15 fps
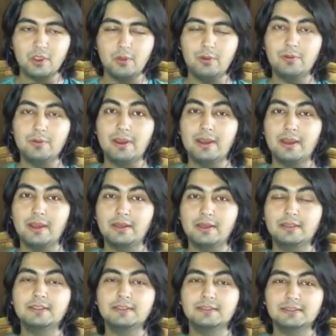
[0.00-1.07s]
Beni bayağı
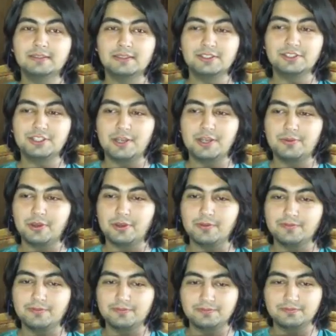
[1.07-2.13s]
şey yapıyor.
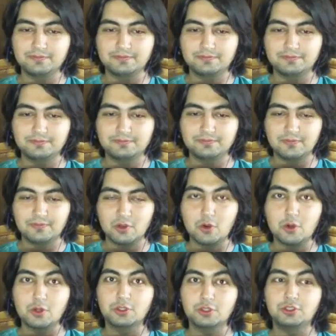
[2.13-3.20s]

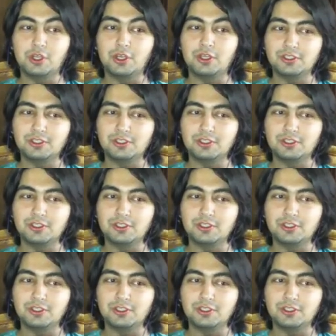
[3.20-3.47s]
Korkutuyor.